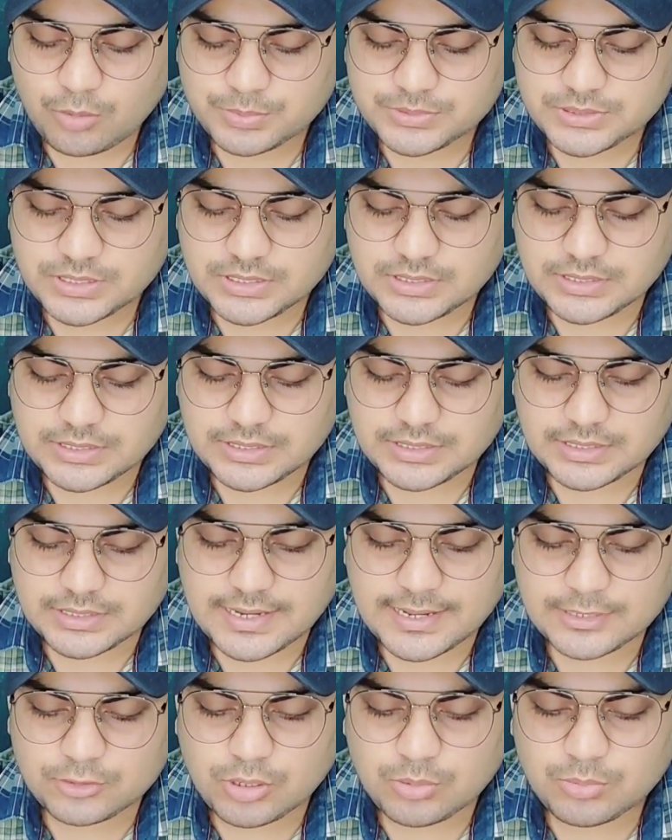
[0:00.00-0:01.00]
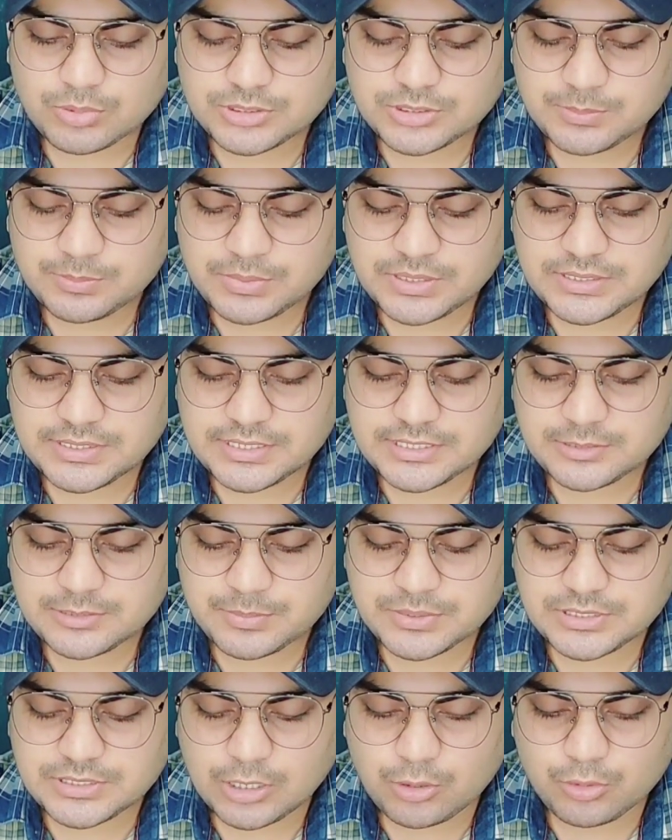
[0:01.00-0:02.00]
ऑप्शन दिख रहा है तो आपको सिंपली नेक्स्ट
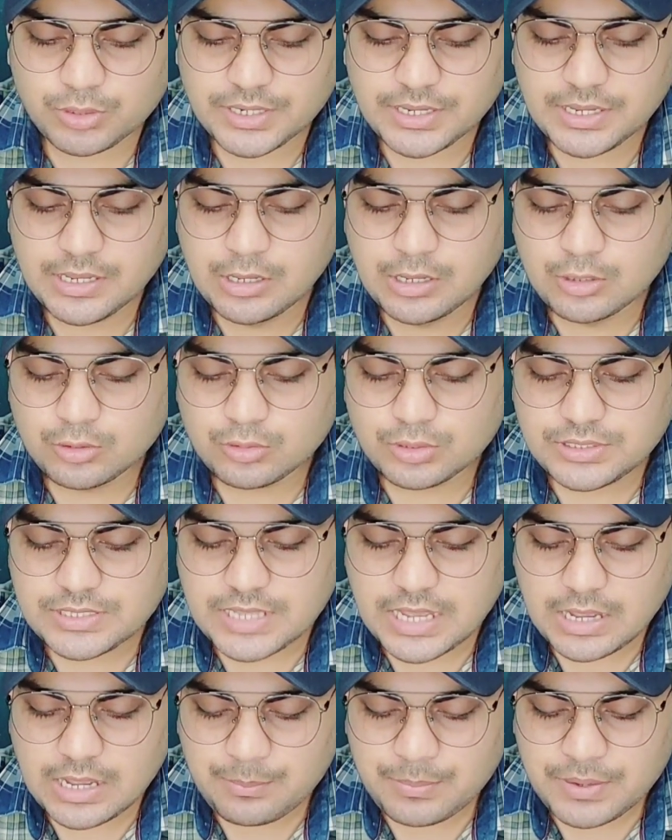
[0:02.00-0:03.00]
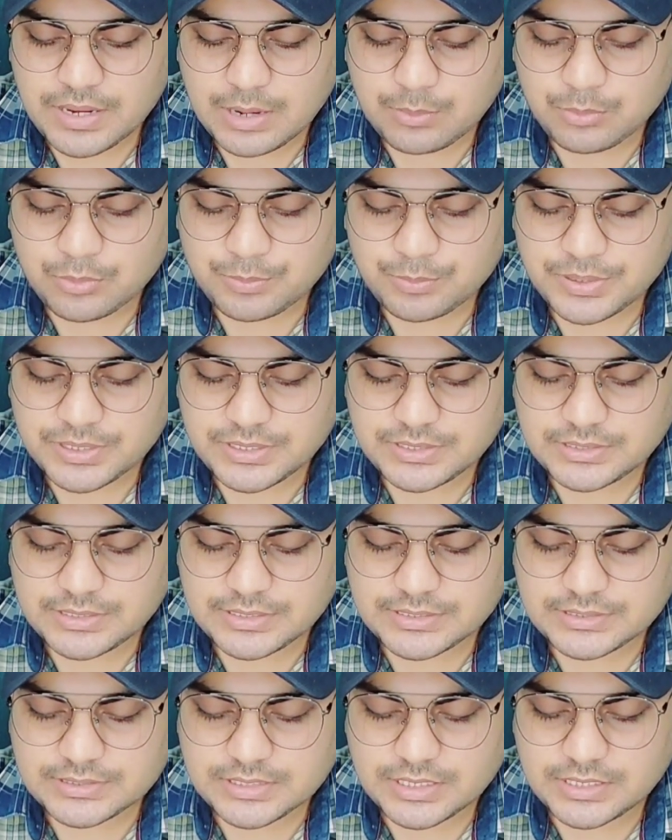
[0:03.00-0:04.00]
पे जाओगे तो यहाँ पे आपको फिर
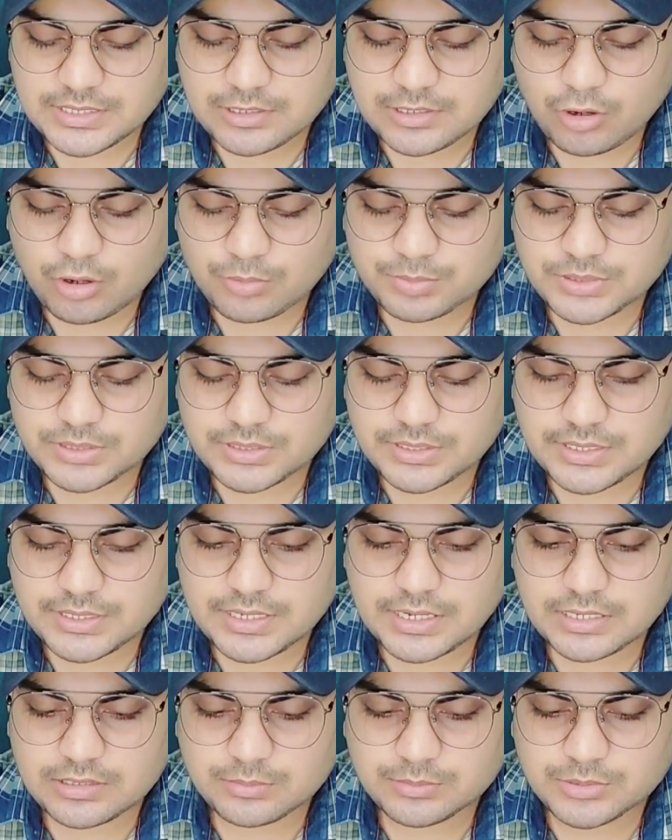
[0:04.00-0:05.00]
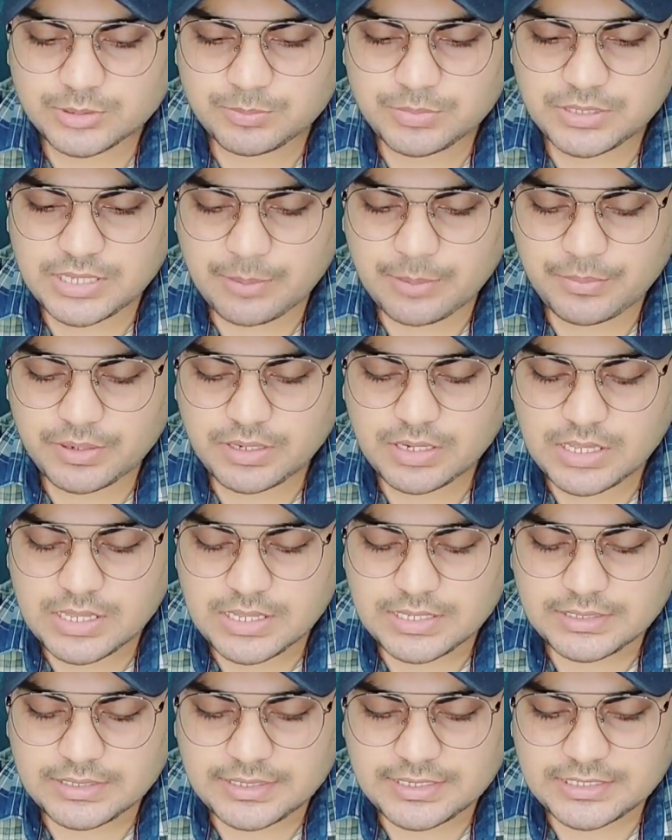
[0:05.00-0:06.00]
नेक्स्ट करने का ऑप्शन दिख रहा है तो हम सिंपली यहाँ पर
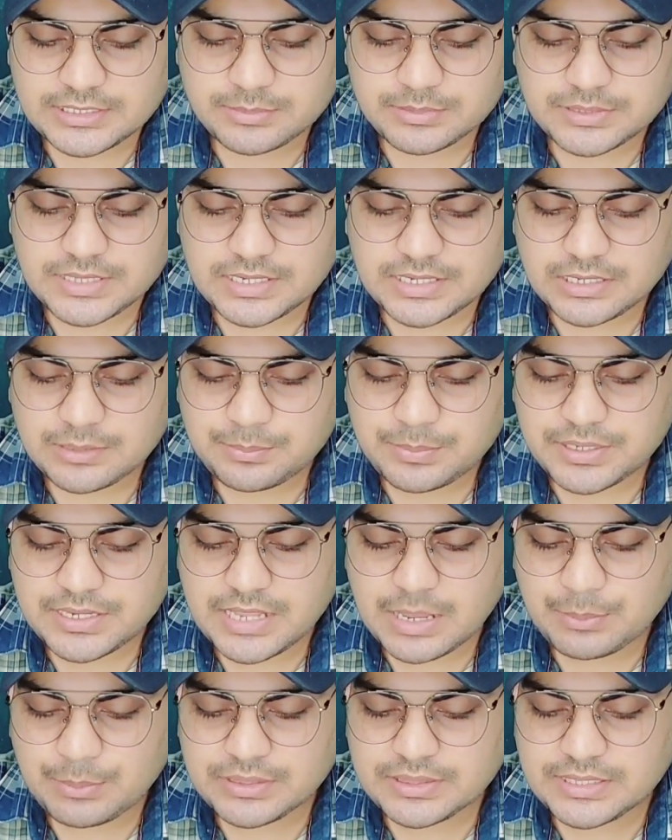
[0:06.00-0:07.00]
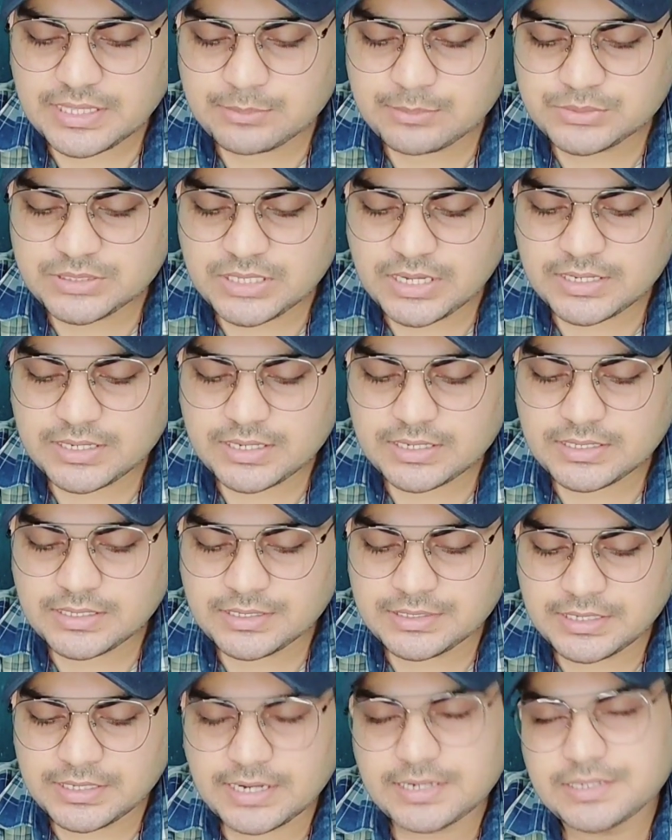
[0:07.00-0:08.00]
नेक्स्ट पे जाएंगे फिर यहाँ पर थेम सेलेक्ट करना
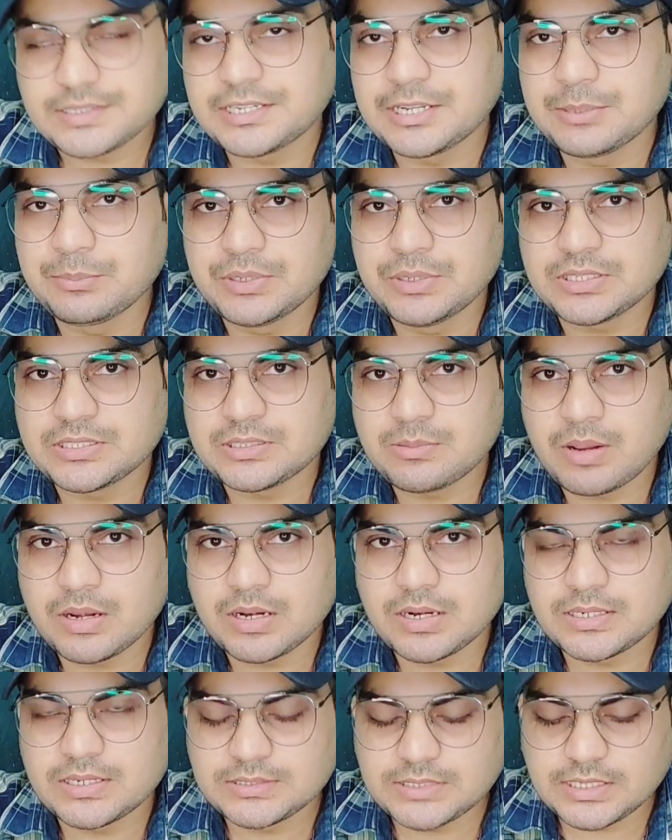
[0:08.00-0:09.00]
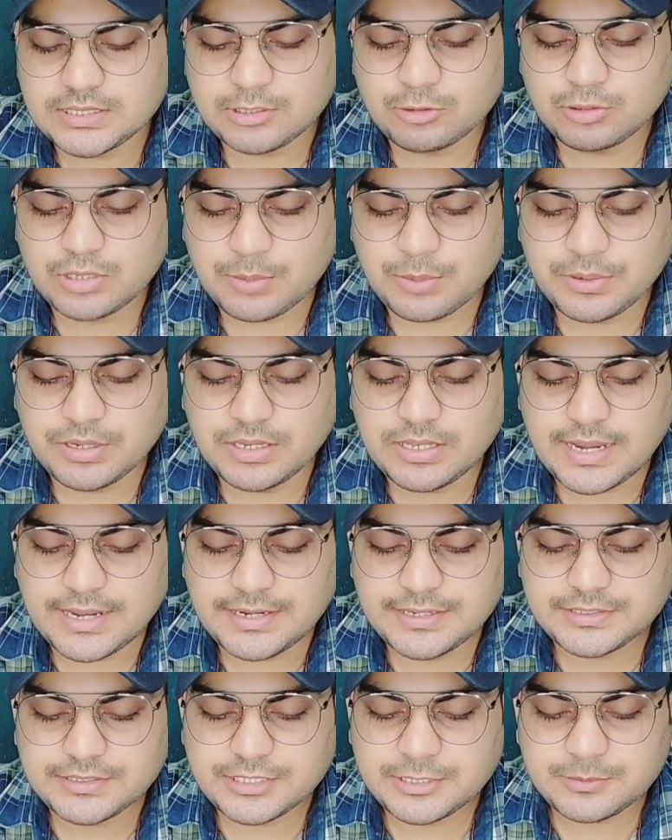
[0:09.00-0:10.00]
है डार्क थेम इस्तेमाल करना चाहते हो या फिर
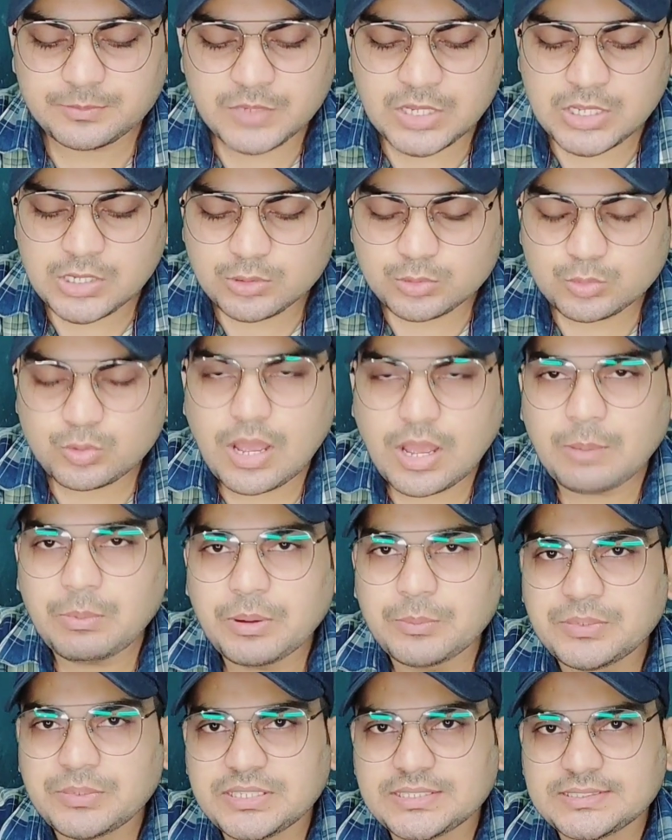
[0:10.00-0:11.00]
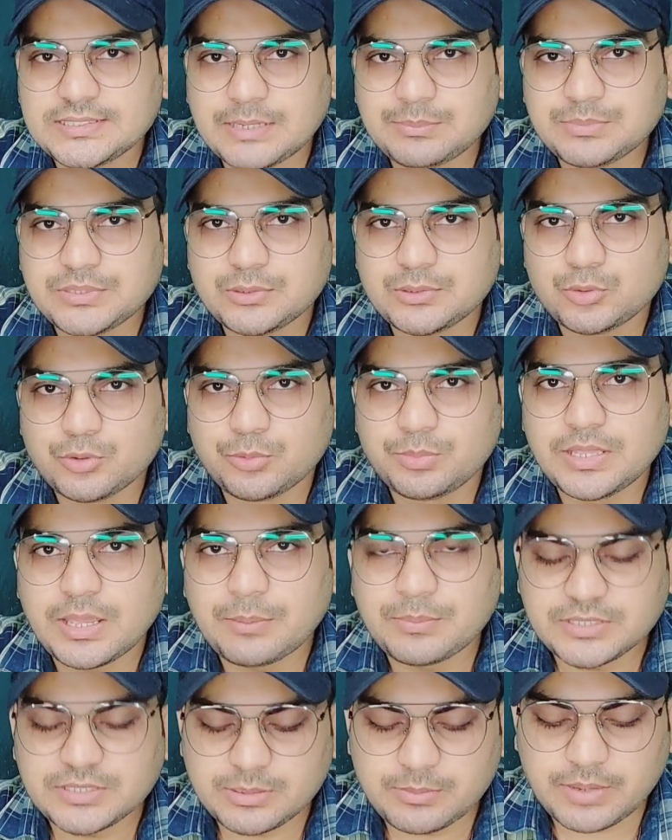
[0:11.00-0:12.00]
लाइट थेम तो आप अपने हिसाब से जो भी
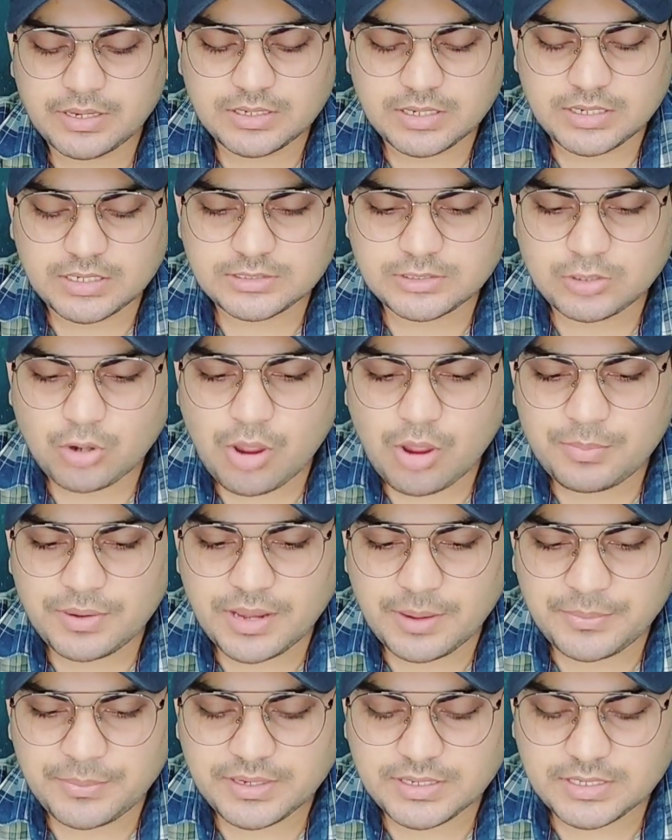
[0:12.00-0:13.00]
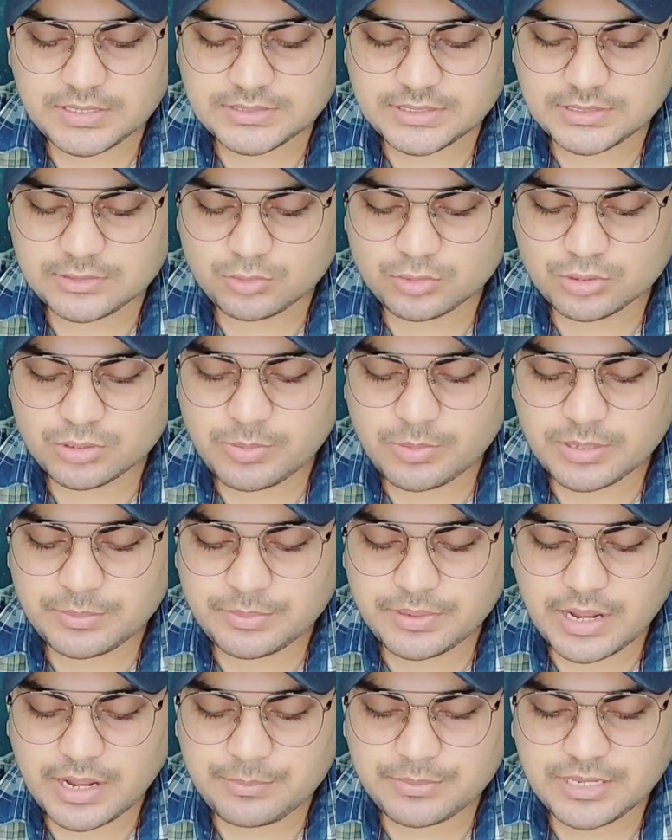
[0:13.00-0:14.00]
आप इस्तेमाल करना चाहो आप यहाँ पे कर सकते हो उसके बाद
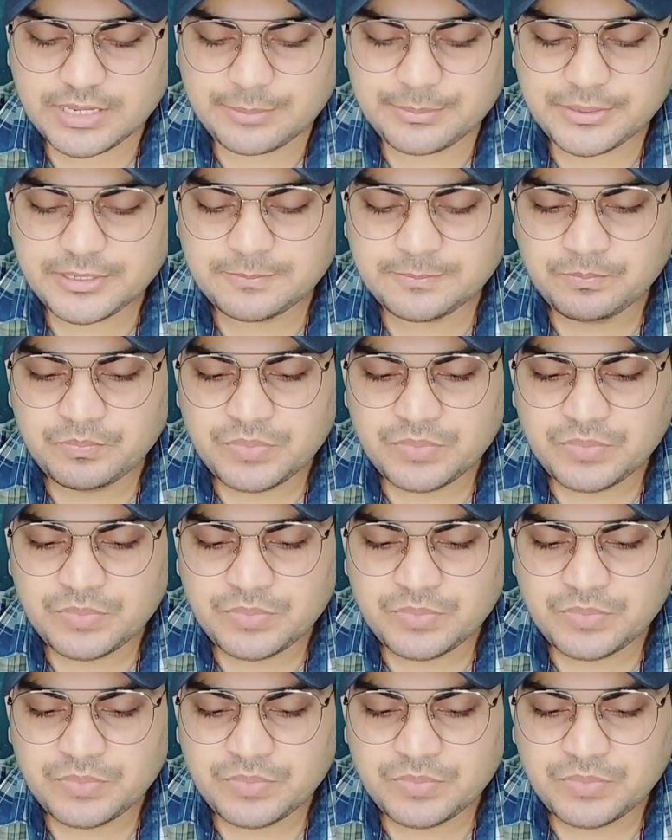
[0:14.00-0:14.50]
फिर आप यहाँ पे